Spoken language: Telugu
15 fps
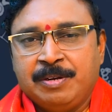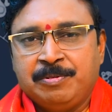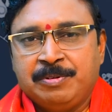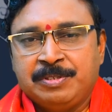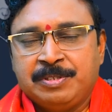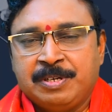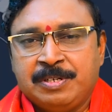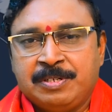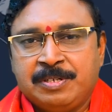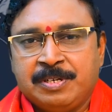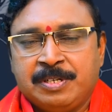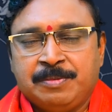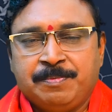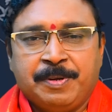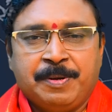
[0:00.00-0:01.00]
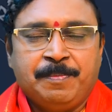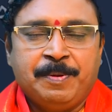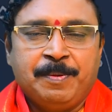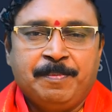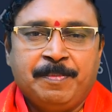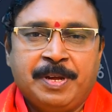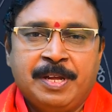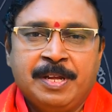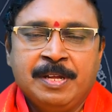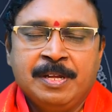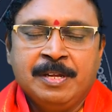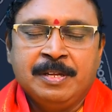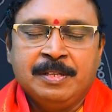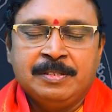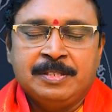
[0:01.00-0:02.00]
గురు సాక్షాత్ పరబ్రహ్మ
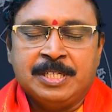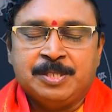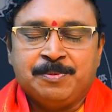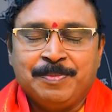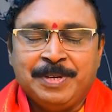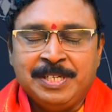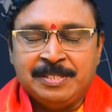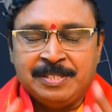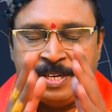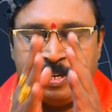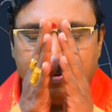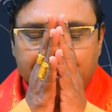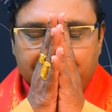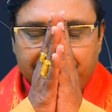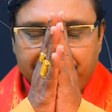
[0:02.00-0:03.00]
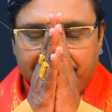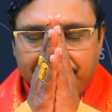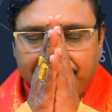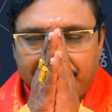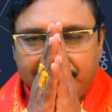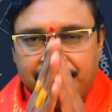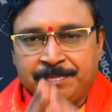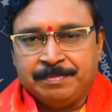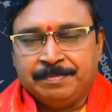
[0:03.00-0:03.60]
తస్మై శ్రీ గురవే నమ